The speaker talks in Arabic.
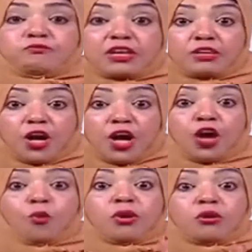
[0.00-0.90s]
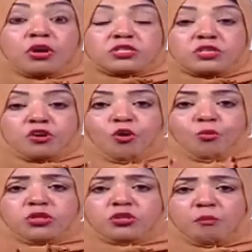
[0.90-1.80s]
الفتحه والكسره
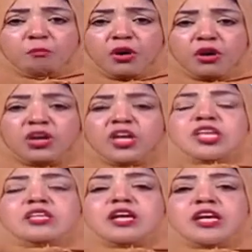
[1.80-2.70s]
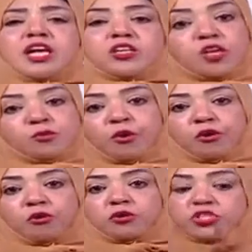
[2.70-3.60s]
والضمه التلاته
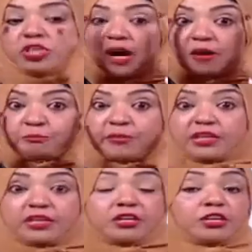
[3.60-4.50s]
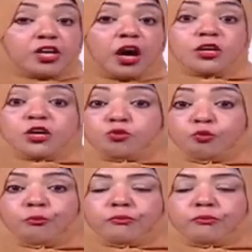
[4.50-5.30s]
المره دي عمالين يعيطوا